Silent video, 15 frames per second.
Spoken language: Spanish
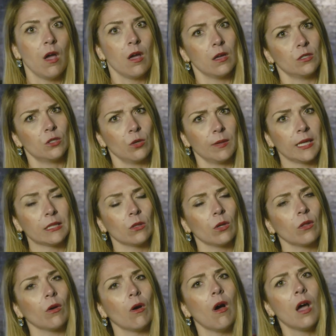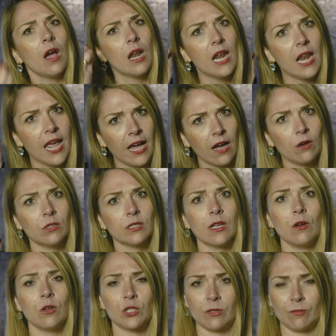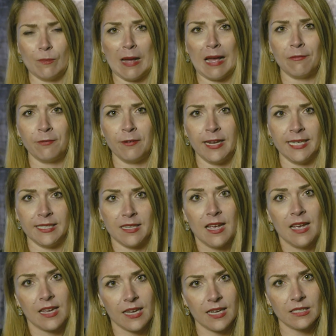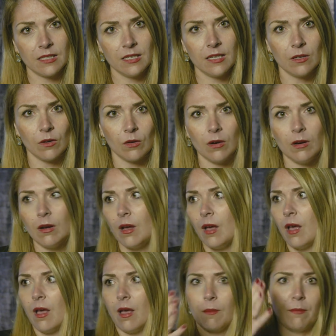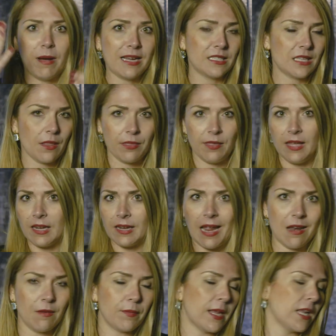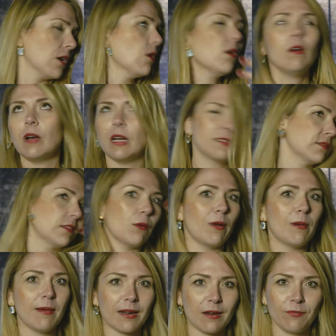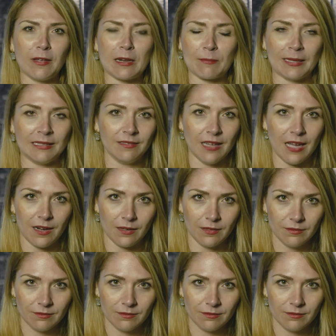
Y sobre todo, lejos de los bafles, que si no, vais a hacer que el vino hasta vuelva a refermentar.